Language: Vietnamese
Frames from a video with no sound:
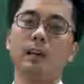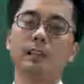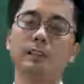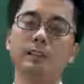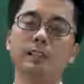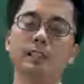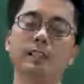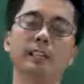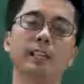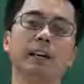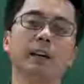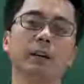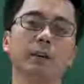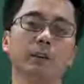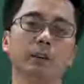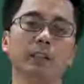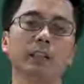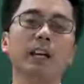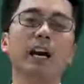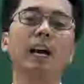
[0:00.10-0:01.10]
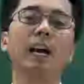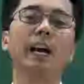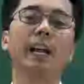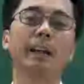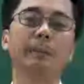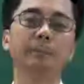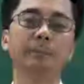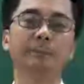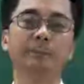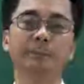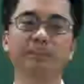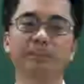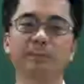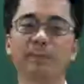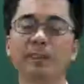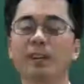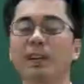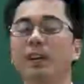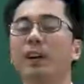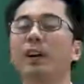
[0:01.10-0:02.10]
Xin chào tất cả các em.
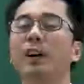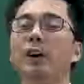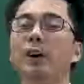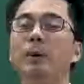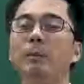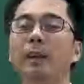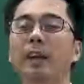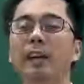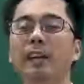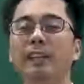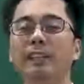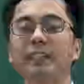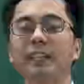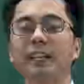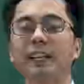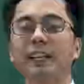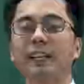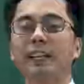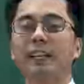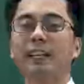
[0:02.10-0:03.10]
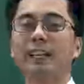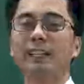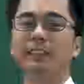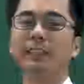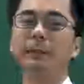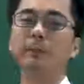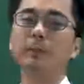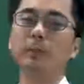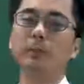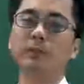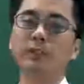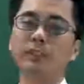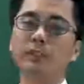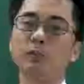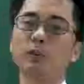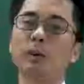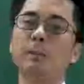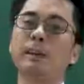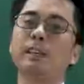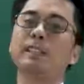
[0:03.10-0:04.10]
Hôm nay thầy lại tiếp tục với
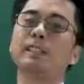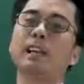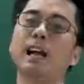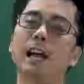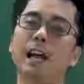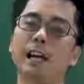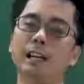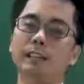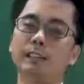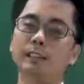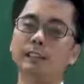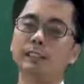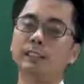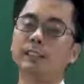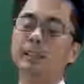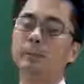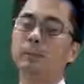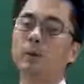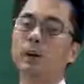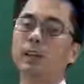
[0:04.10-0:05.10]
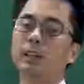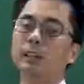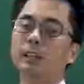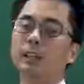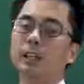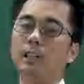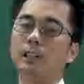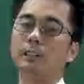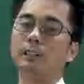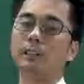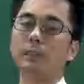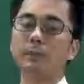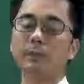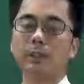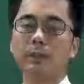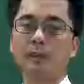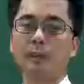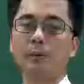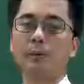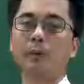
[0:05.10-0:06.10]
chuỗi bài giảng tìm quãng đường trong
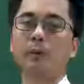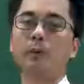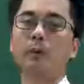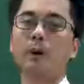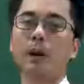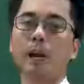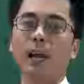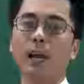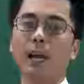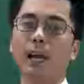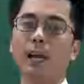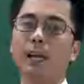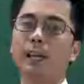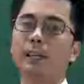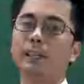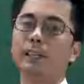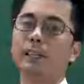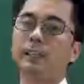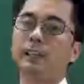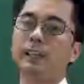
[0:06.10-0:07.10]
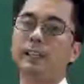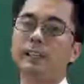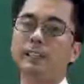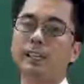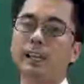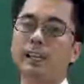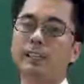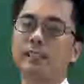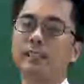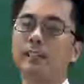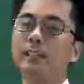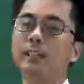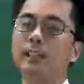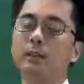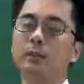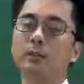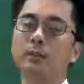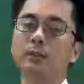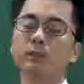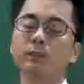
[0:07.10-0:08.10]
dao động điều hòa. Thì thầy sẽ giới
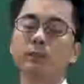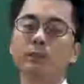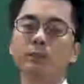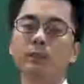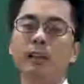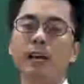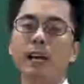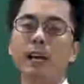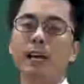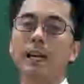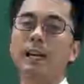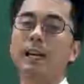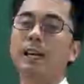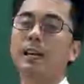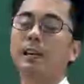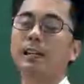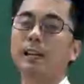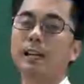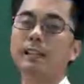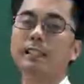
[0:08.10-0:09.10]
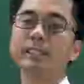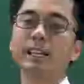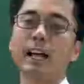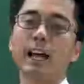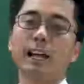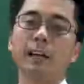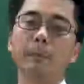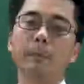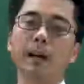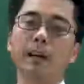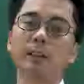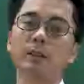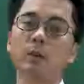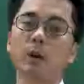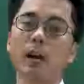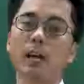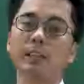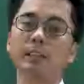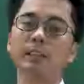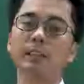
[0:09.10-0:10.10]
thiệu cho chúng ta cách giải cái bài
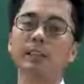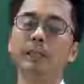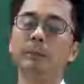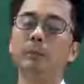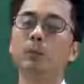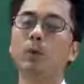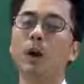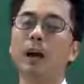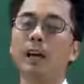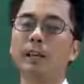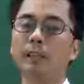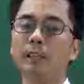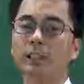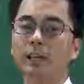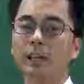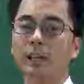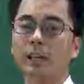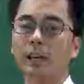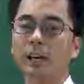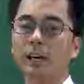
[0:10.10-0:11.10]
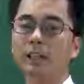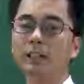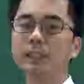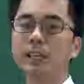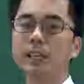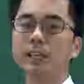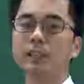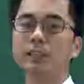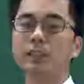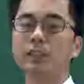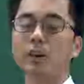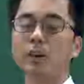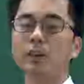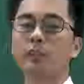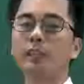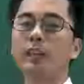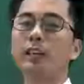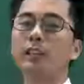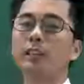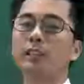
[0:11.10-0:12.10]
toán tìm quãng đường lớn nhất, nhỏ
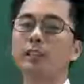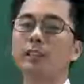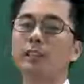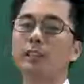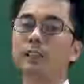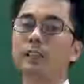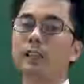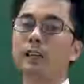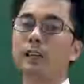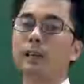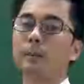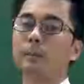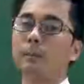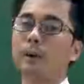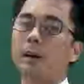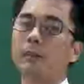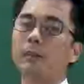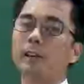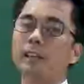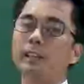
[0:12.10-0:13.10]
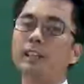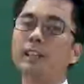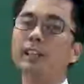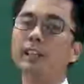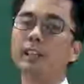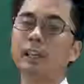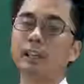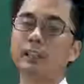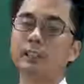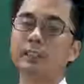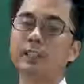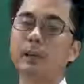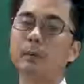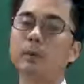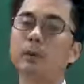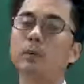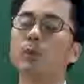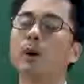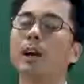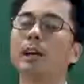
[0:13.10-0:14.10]
nhất mà đi được trong
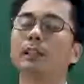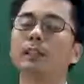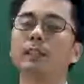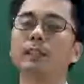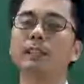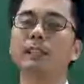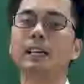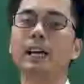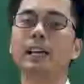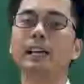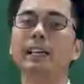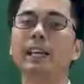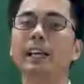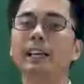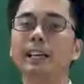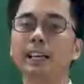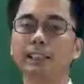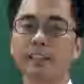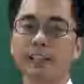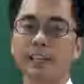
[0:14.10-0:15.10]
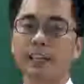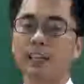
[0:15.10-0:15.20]
cái khoảng thời gian delta t.